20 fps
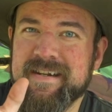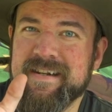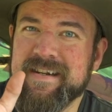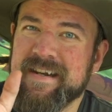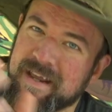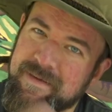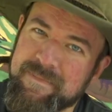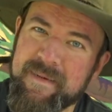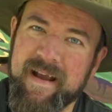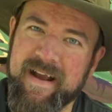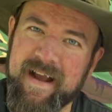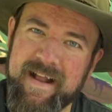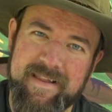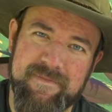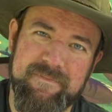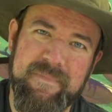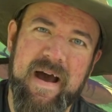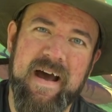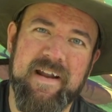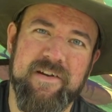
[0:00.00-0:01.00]
nicht mehr
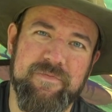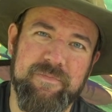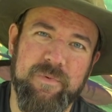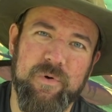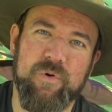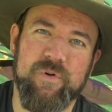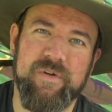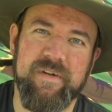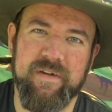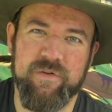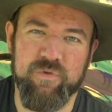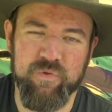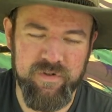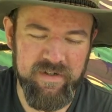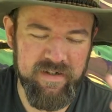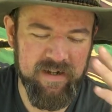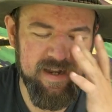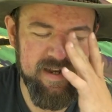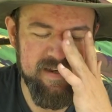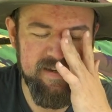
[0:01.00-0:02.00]
ganz beanspruchen, die
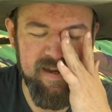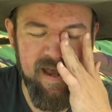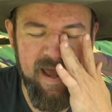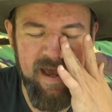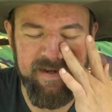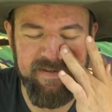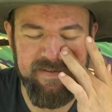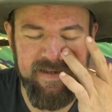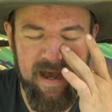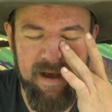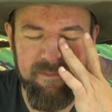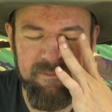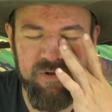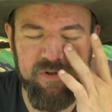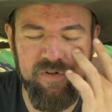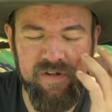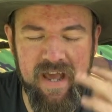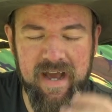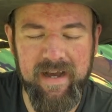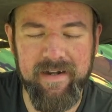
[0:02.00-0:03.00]
guten Damen
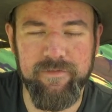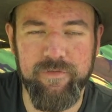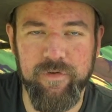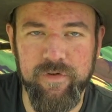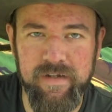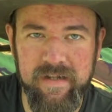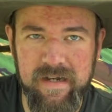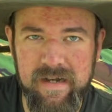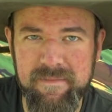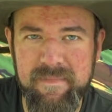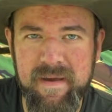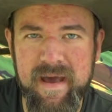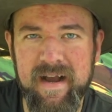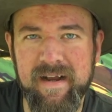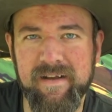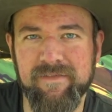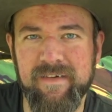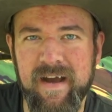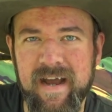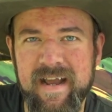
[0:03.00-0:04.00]
und Herren von
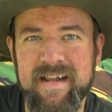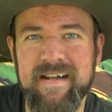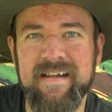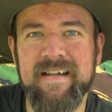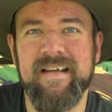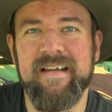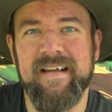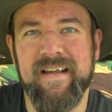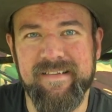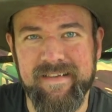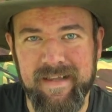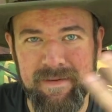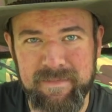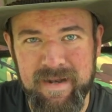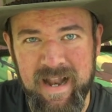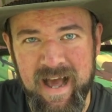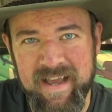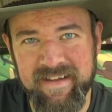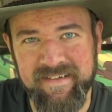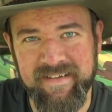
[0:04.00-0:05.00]
Hilleberg, weil es gibt
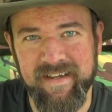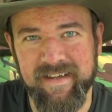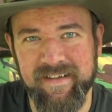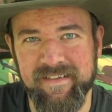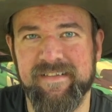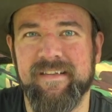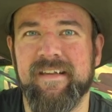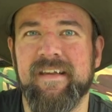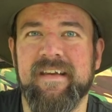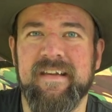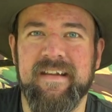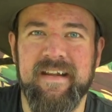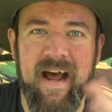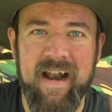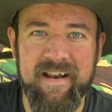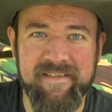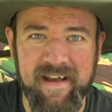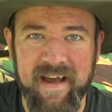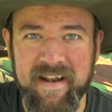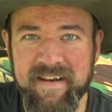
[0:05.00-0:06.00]
leichteres.
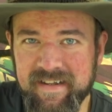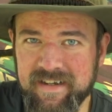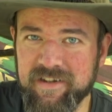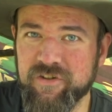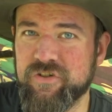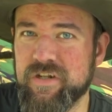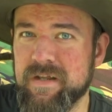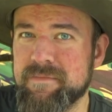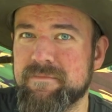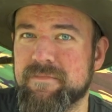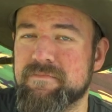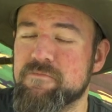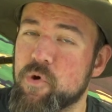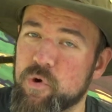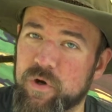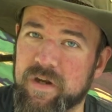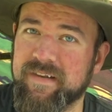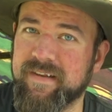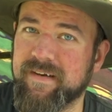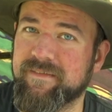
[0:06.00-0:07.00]
Alles andere stimmt
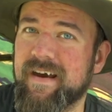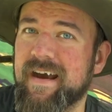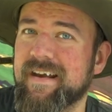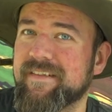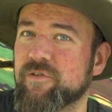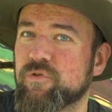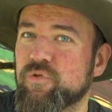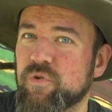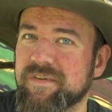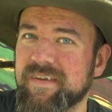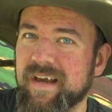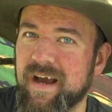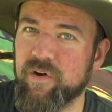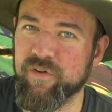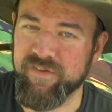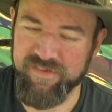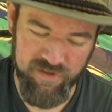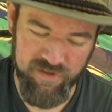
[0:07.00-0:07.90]
möglicherweise durchaus